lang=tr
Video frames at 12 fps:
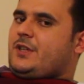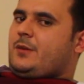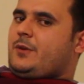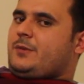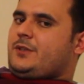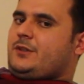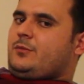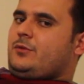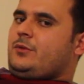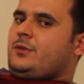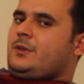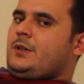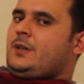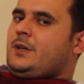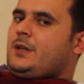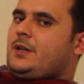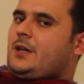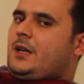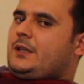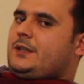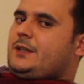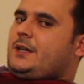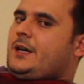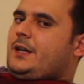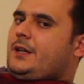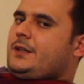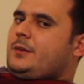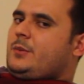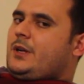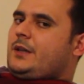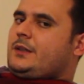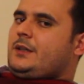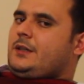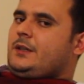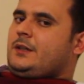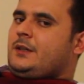de yapabiliriz bunu. Kaldırdık aynı anda bıraktık.